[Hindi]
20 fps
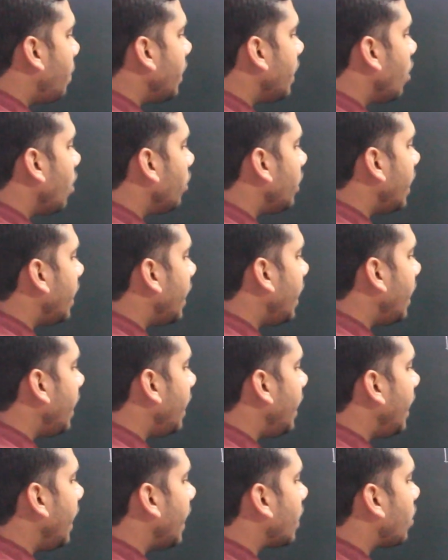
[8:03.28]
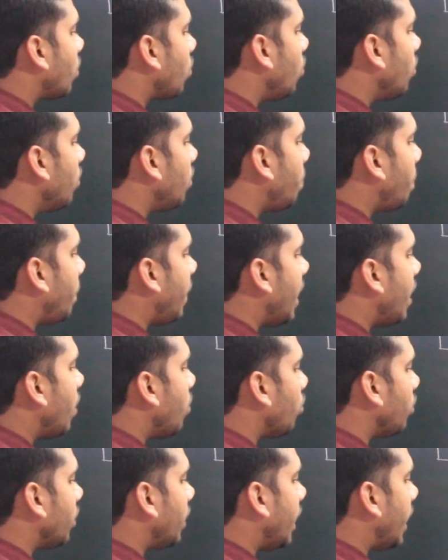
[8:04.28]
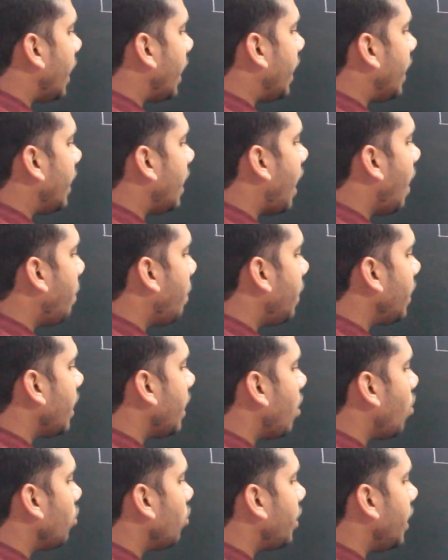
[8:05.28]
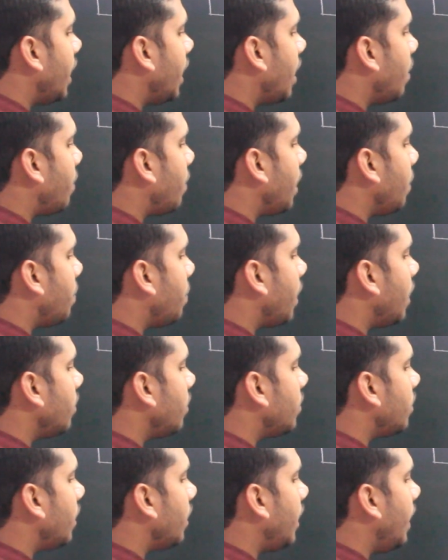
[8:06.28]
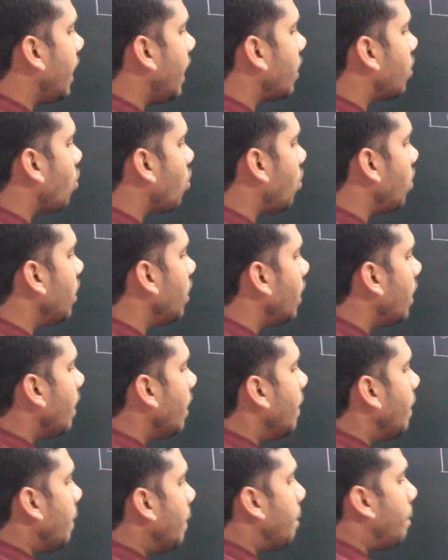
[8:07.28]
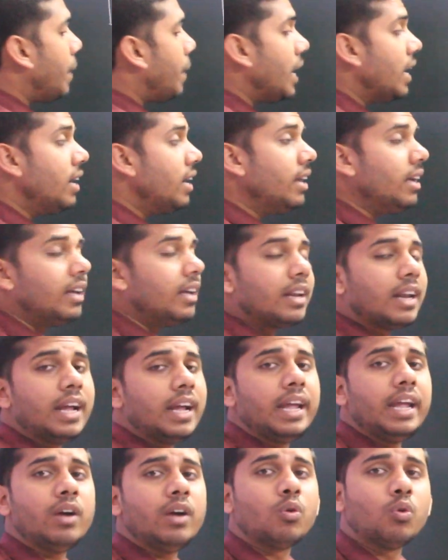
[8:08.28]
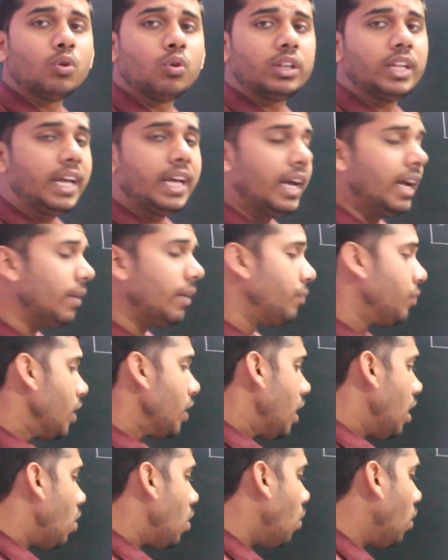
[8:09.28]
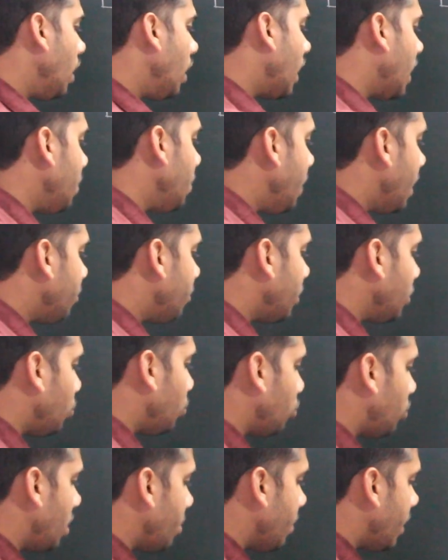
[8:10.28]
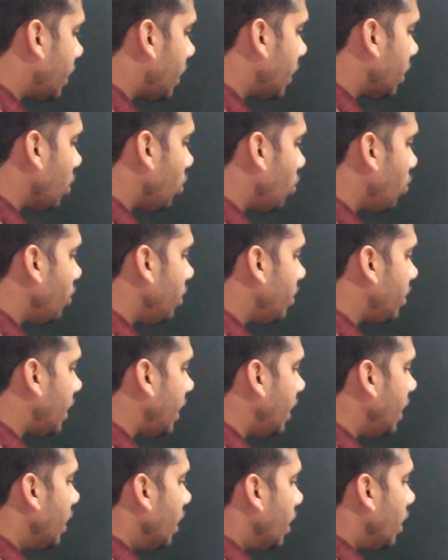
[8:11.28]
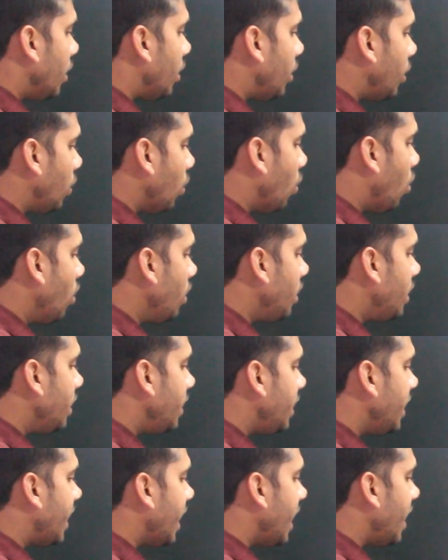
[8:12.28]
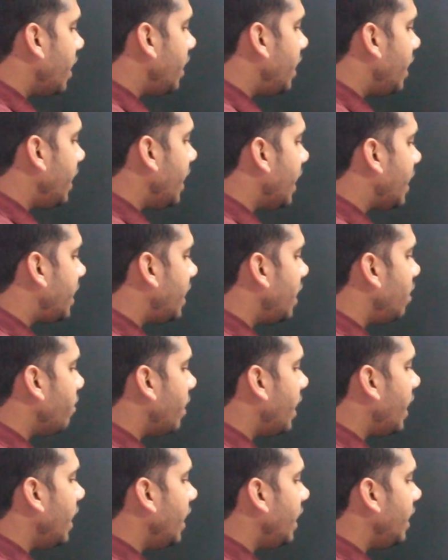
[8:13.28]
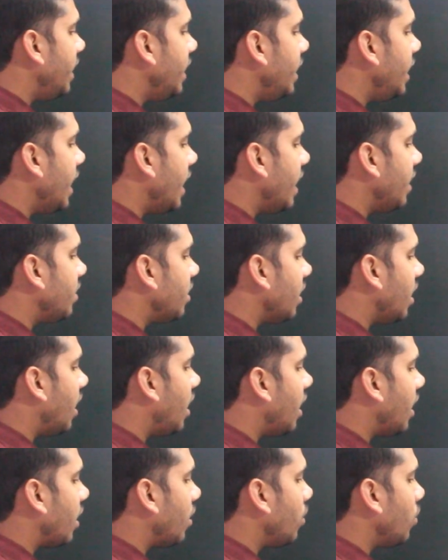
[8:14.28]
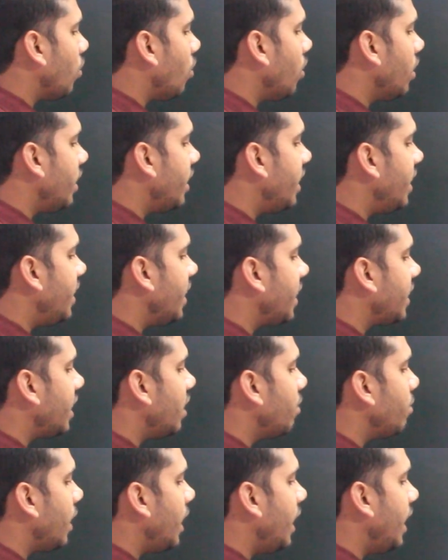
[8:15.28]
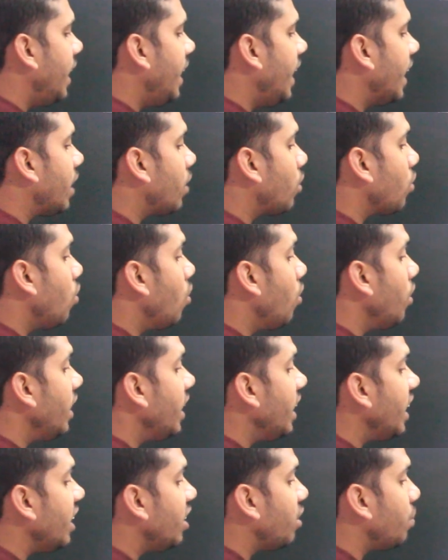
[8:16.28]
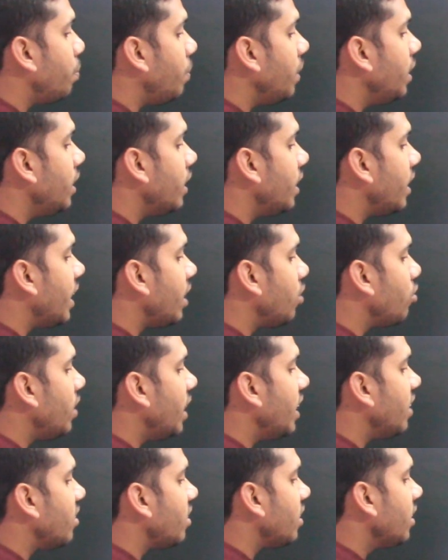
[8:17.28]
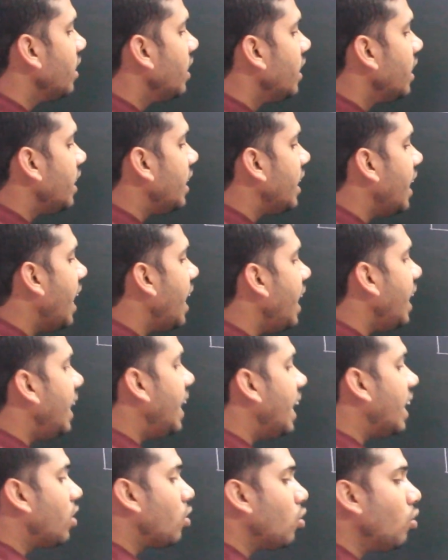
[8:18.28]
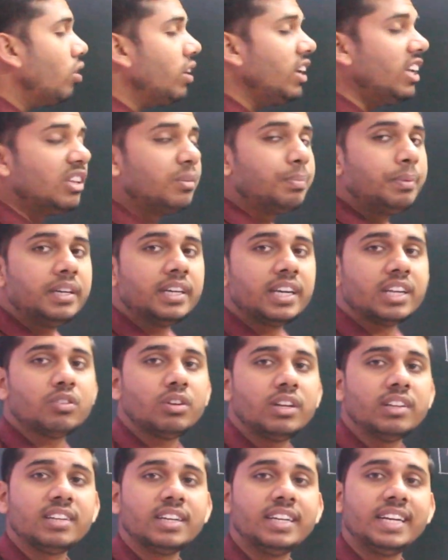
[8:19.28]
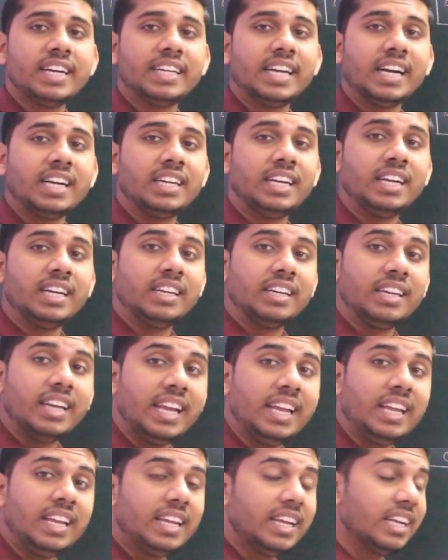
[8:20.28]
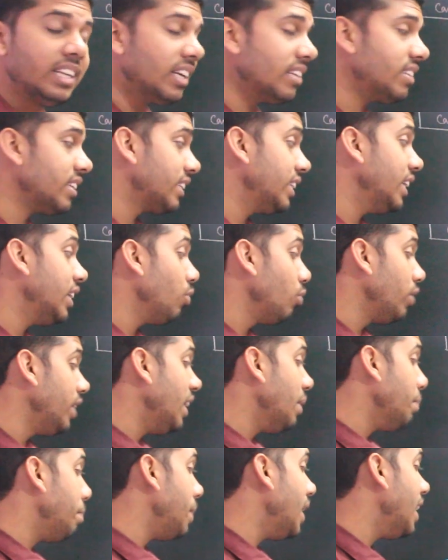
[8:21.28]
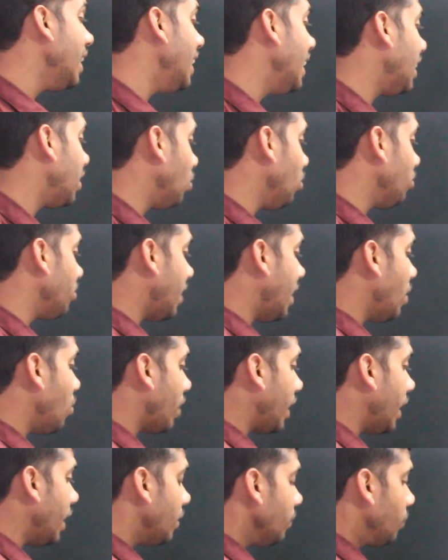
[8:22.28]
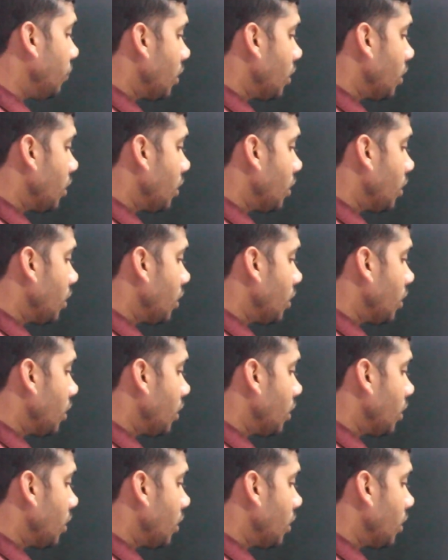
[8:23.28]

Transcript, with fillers: पर क्या होते हैं इलेक्ट्रॉन पेयर्ड होते हैं यहां पर क्या होते हैं हमारे पास इलेक्ट्रॉन पेयर्ड रहे होते हैं और अगर मैं आपसे दूसरी बात करता हूं इसकी नॉट डिटेक्टेड बाय ईएसआर नॉट डिटेक्टेड बाय इलेक्ट्रॉन स्पिन रेजोनेंस यह इलेक्ट्रॉन स्पिन रेजोनेंस से डिटेक्टेड नहीं किए जा सकते क्योंकि ये पेड इलेक्ट्रॉन्स रहे होंगे